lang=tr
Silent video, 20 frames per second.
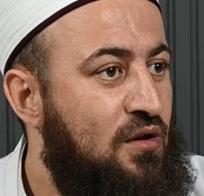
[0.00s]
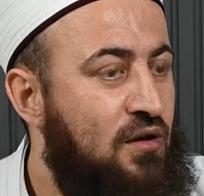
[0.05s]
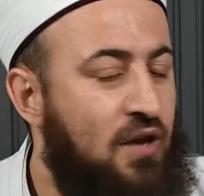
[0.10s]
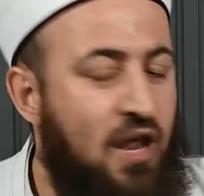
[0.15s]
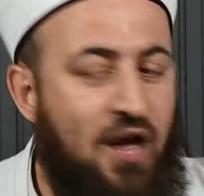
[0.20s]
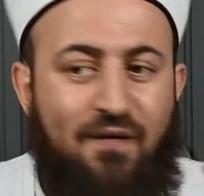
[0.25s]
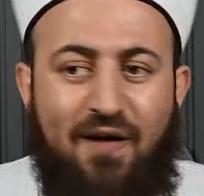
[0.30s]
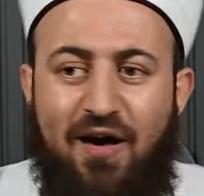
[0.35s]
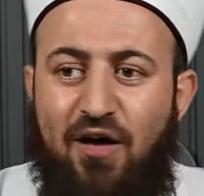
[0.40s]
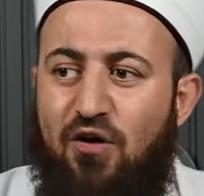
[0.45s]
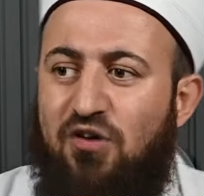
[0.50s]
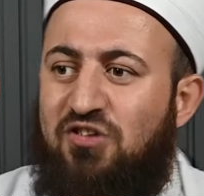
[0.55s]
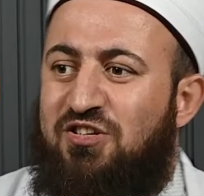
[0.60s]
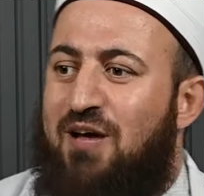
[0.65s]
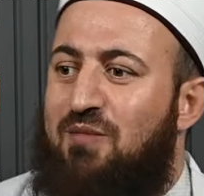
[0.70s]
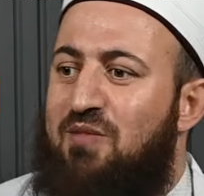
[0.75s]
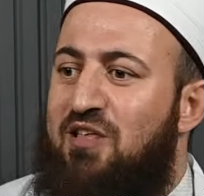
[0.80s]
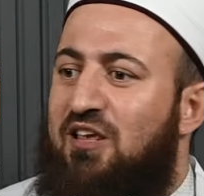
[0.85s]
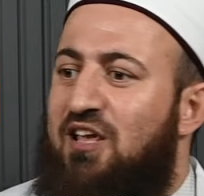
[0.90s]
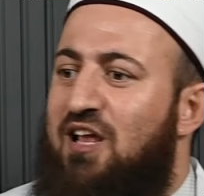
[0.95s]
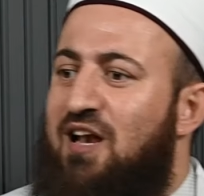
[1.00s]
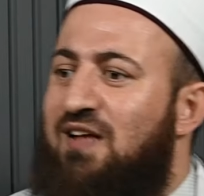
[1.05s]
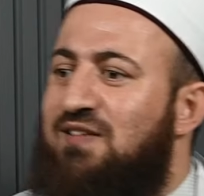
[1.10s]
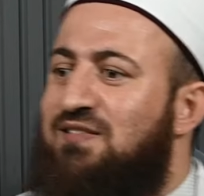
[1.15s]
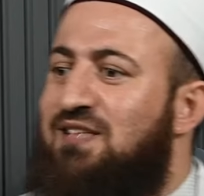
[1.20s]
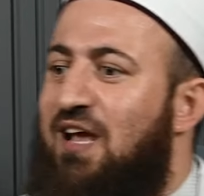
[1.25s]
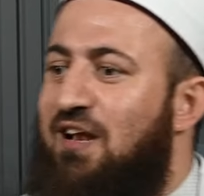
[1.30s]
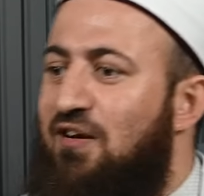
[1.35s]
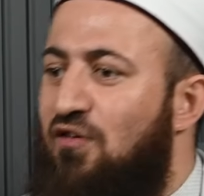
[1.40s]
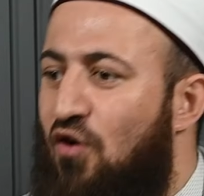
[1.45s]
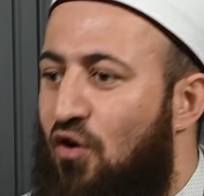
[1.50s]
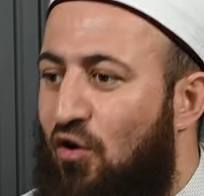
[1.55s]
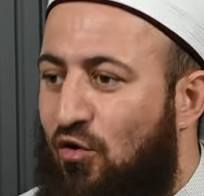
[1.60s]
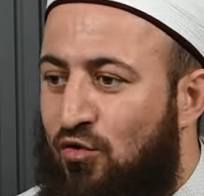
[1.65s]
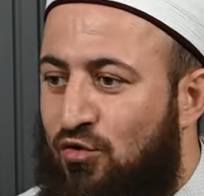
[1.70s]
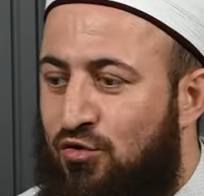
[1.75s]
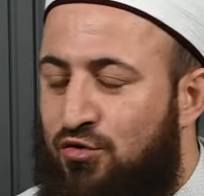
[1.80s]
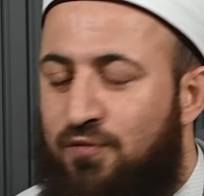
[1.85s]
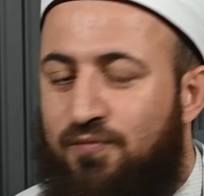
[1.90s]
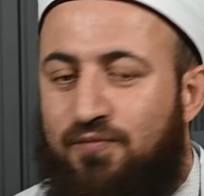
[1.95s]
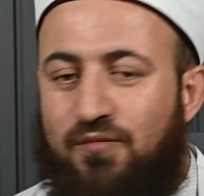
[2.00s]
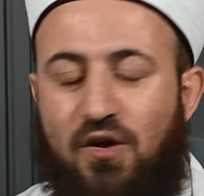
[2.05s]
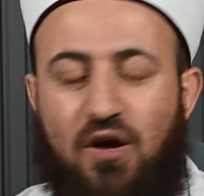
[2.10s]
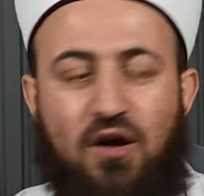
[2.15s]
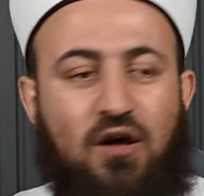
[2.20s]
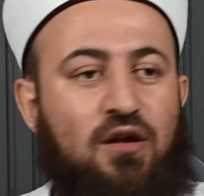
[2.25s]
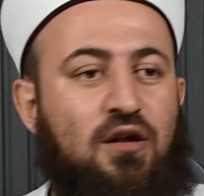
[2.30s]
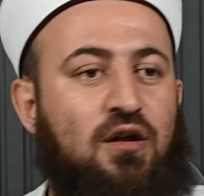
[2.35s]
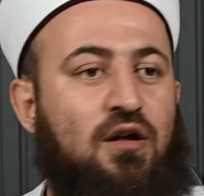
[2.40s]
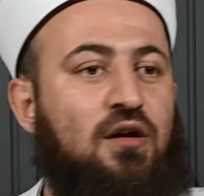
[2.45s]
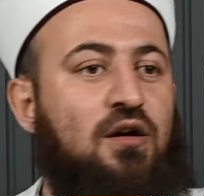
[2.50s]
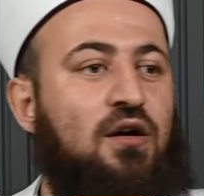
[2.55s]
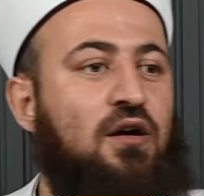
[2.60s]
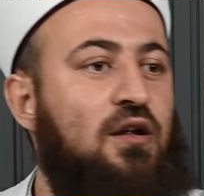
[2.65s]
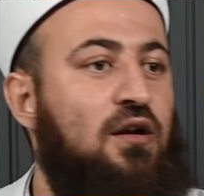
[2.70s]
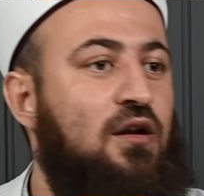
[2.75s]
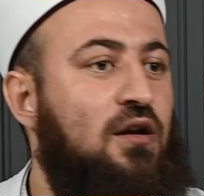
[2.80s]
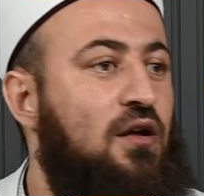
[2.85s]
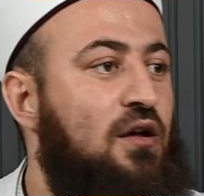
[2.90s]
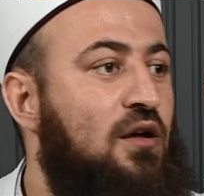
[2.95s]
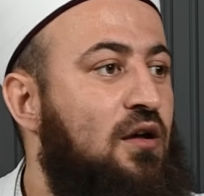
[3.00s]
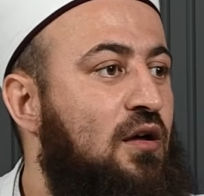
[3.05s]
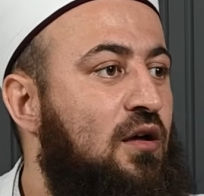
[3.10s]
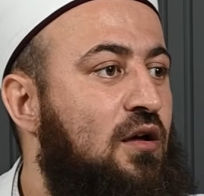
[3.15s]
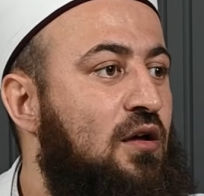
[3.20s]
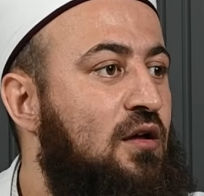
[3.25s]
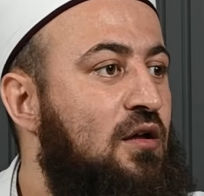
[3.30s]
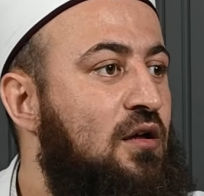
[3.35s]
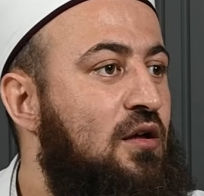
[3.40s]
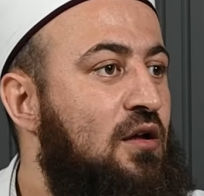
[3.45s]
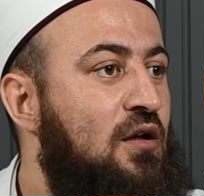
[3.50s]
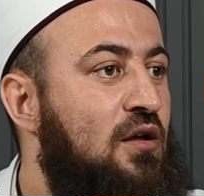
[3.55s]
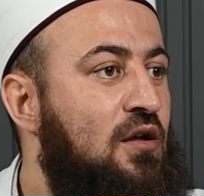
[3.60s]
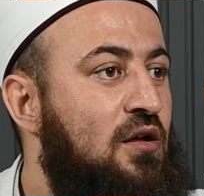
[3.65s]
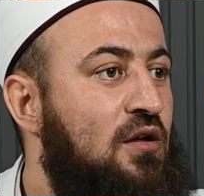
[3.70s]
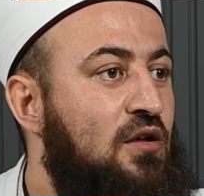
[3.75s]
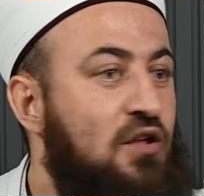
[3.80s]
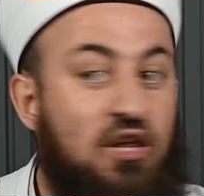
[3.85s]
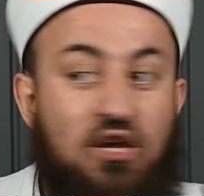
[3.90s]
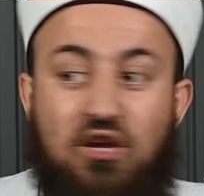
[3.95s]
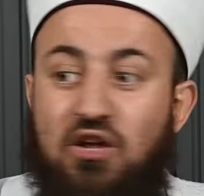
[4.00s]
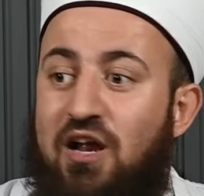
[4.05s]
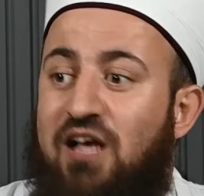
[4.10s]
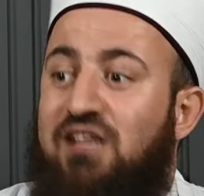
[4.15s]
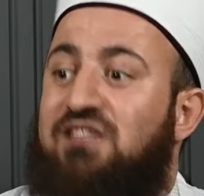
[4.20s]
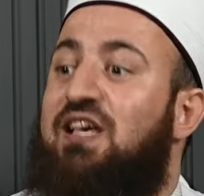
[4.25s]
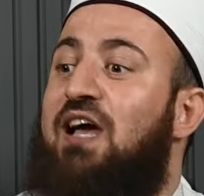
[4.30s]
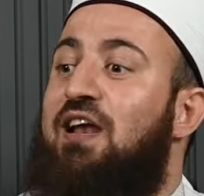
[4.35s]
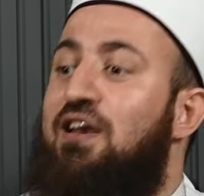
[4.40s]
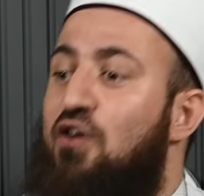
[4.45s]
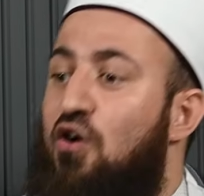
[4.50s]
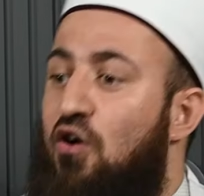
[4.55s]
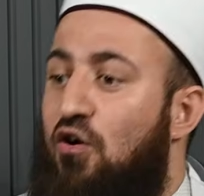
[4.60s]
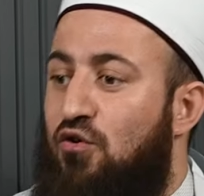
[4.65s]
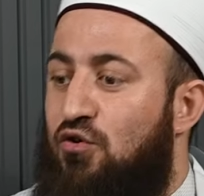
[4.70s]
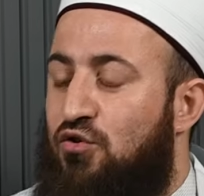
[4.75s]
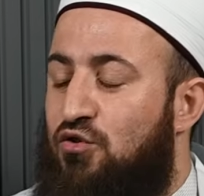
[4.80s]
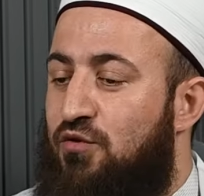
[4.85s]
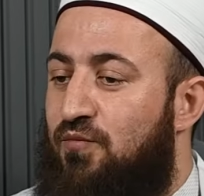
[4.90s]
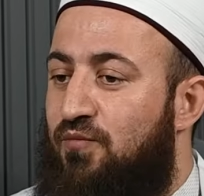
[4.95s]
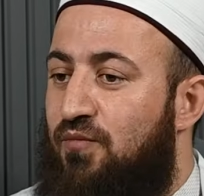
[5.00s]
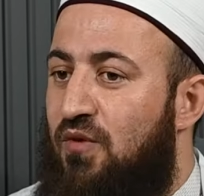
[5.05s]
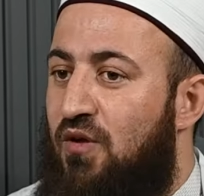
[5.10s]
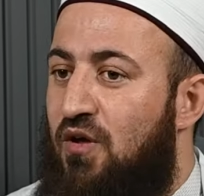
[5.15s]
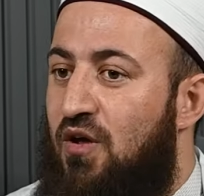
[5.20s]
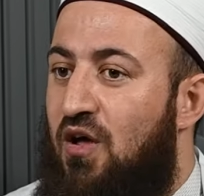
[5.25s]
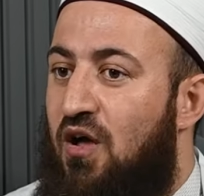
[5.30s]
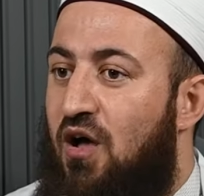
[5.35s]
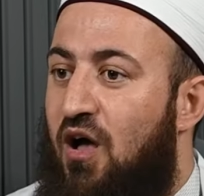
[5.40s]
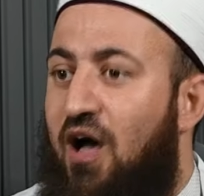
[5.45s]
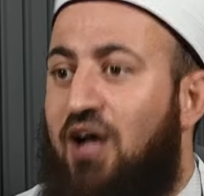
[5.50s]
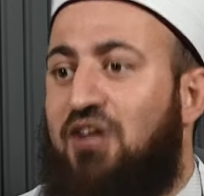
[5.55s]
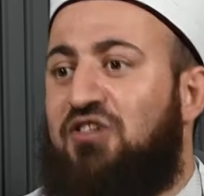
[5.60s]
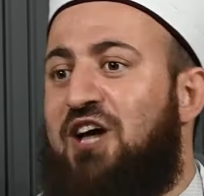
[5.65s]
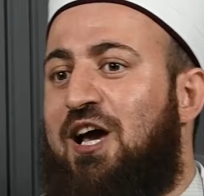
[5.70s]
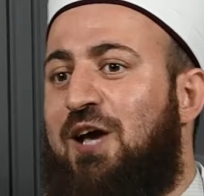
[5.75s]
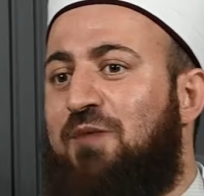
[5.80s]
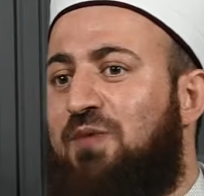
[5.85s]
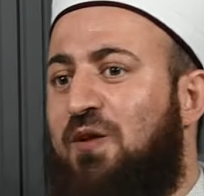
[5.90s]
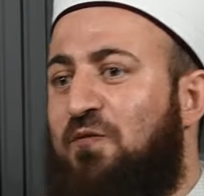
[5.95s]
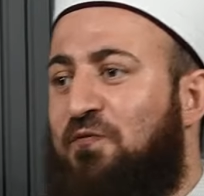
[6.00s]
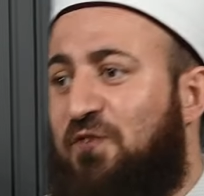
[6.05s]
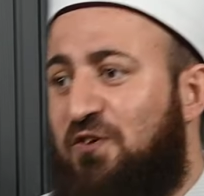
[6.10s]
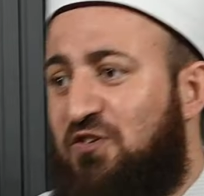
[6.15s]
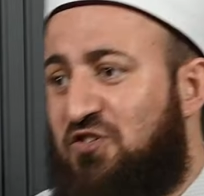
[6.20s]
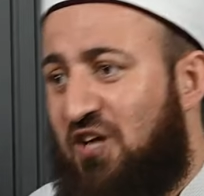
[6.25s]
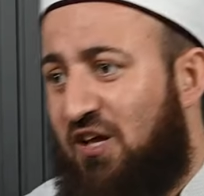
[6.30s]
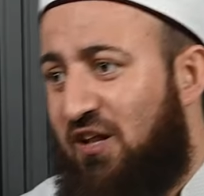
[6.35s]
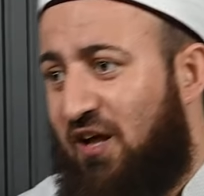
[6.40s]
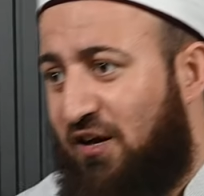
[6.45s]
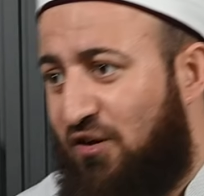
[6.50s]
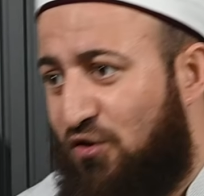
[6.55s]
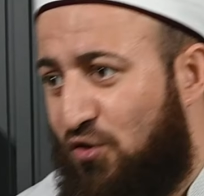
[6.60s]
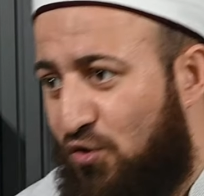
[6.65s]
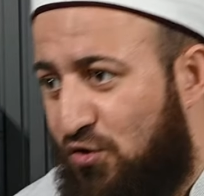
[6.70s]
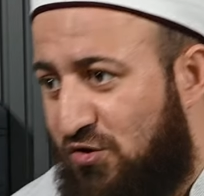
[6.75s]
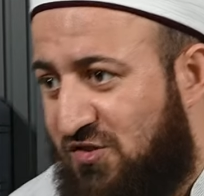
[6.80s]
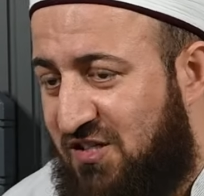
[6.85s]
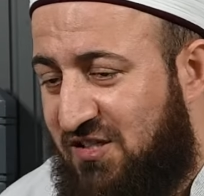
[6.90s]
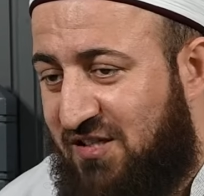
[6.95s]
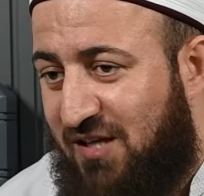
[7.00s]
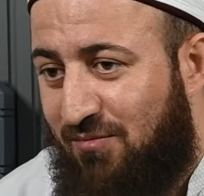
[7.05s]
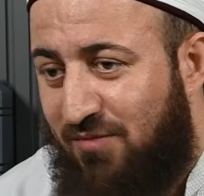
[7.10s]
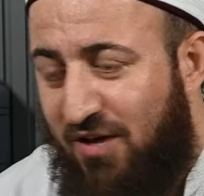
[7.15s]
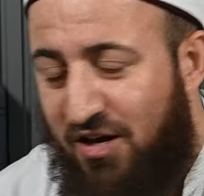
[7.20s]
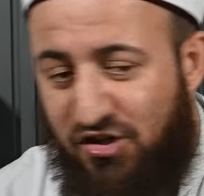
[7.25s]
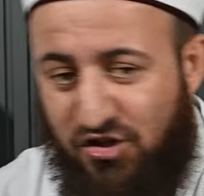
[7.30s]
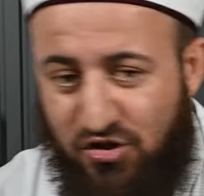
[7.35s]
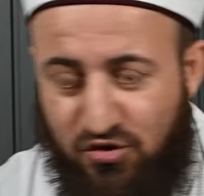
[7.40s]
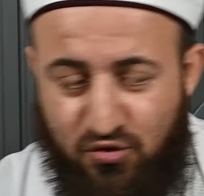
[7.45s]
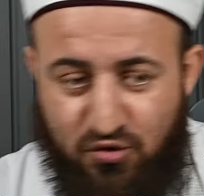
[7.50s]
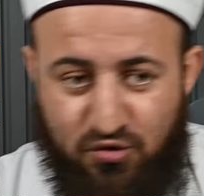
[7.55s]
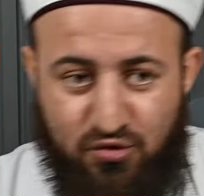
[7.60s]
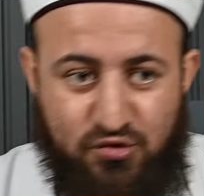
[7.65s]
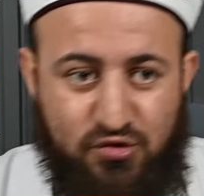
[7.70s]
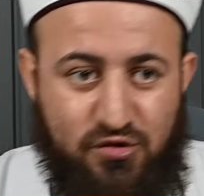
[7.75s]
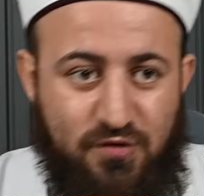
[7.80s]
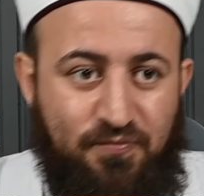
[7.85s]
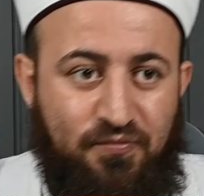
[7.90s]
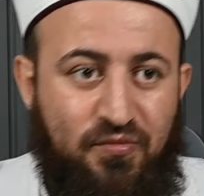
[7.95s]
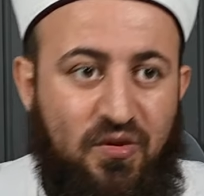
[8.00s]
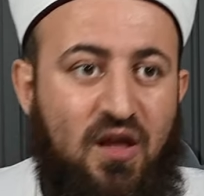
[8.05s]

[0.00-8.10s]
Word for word: Ne var hocam ilgilensen ne olur? Allah Allah. İlgilensen ne olur? Acayip de fırçalar yiyoruz, sistemler işliyoruz.